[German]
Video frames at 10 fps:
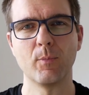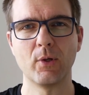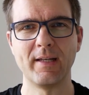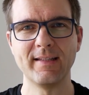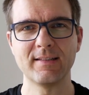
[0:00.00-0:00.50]

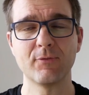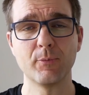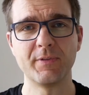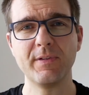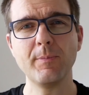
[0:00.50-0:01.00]
Model S
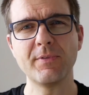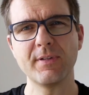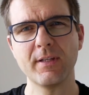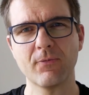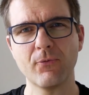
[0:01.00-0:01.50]

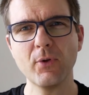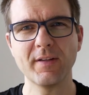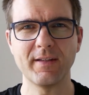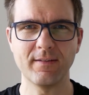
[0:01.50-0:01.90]
75 für das